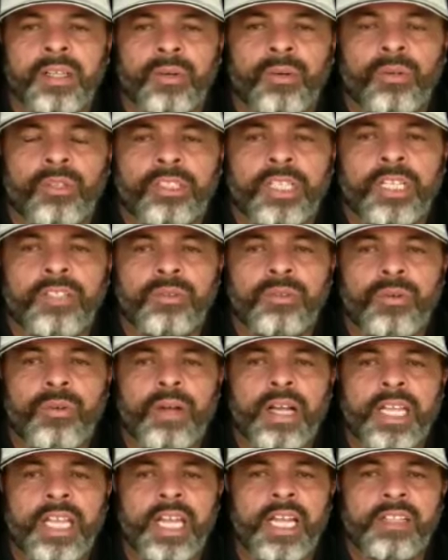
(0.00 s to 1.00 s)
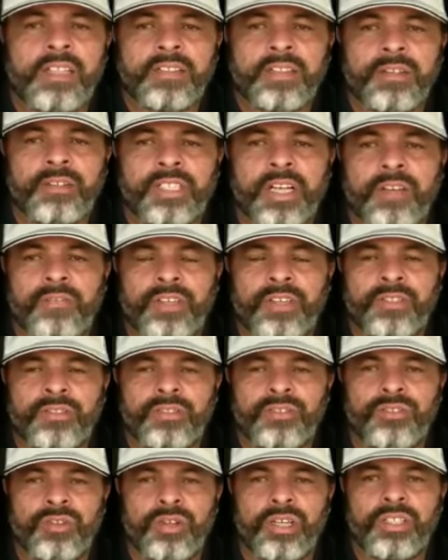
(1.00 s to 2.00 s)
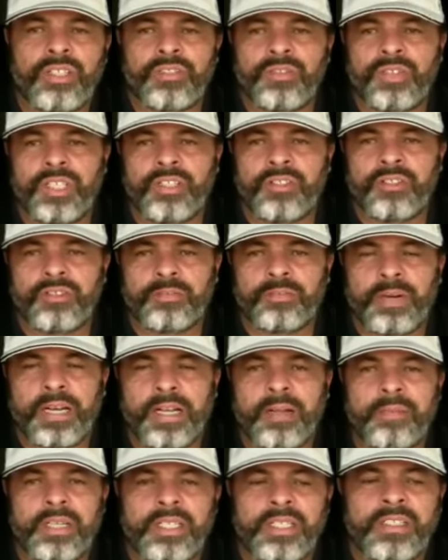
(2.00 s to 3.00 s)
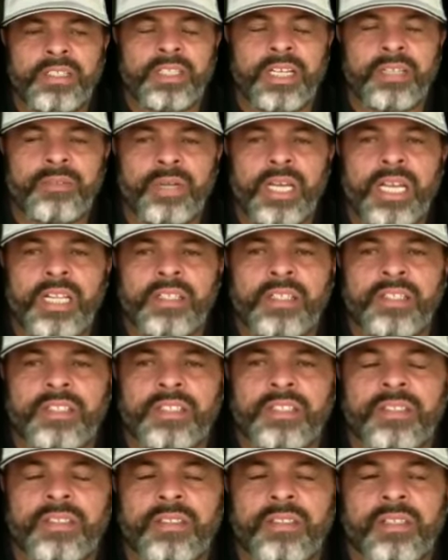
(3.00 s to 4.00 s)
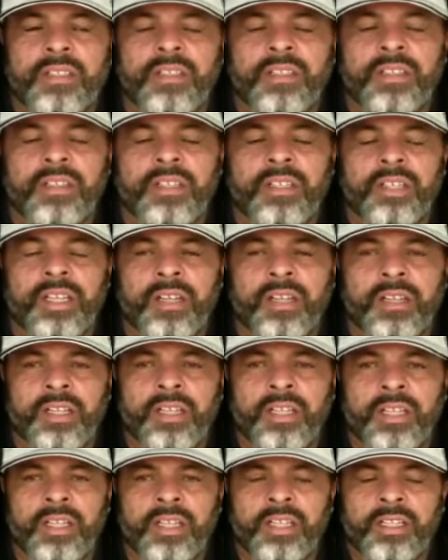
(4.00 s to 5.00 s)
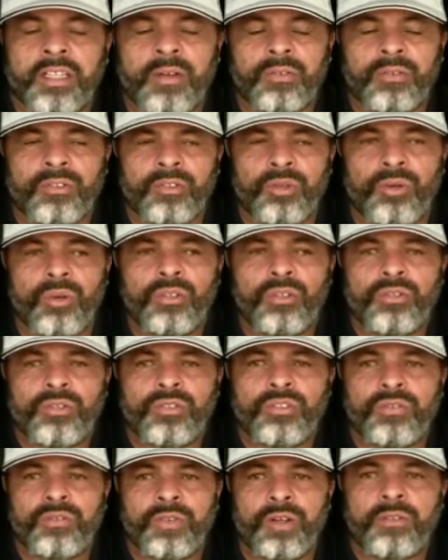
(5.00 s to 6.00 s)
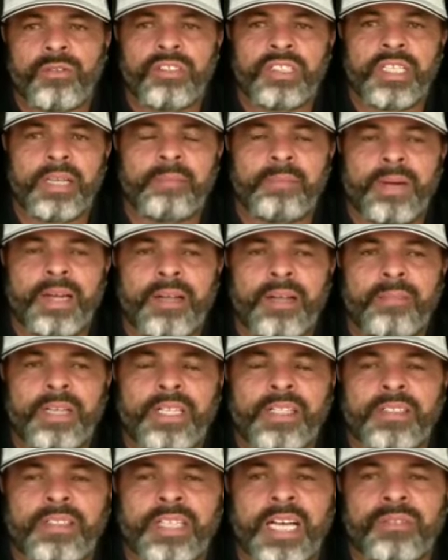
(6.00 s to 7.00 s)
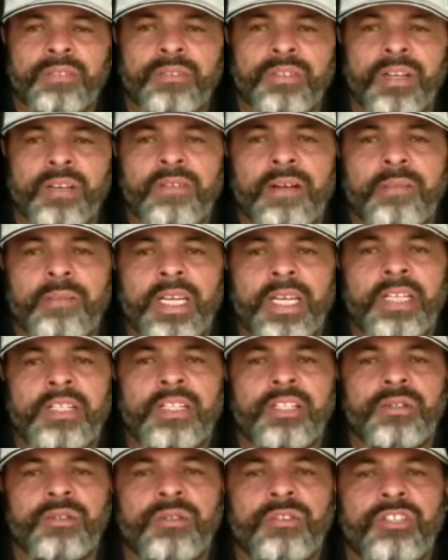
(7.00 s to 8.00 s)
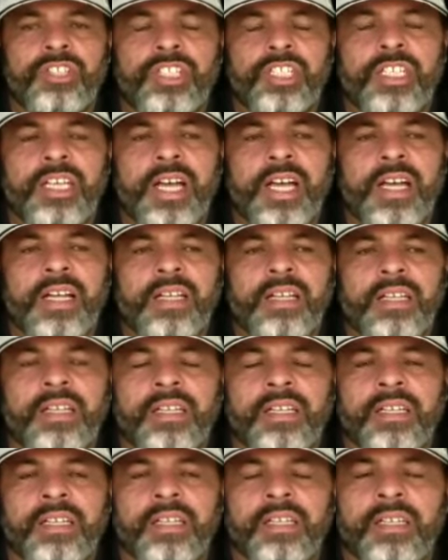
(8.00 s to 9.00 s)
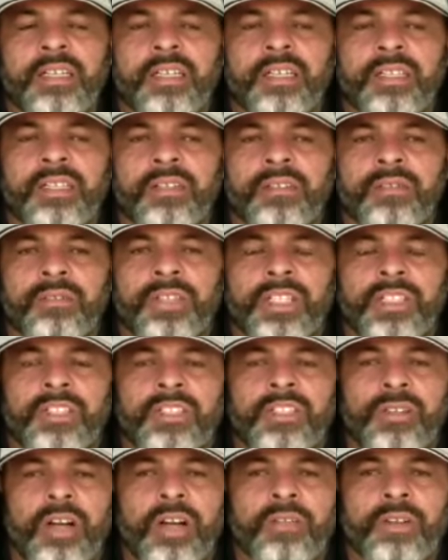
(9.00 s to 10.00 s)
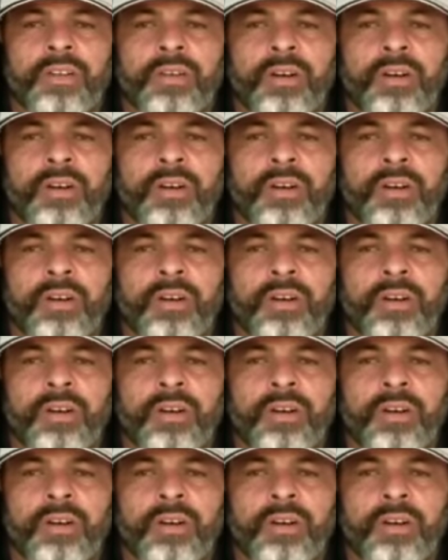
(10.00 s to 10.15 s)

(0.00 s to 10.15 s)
contando com aqueles que eu já fiz os dois vídeos parabenizando eles, então todos vão ser parabenizados novamente no dia 29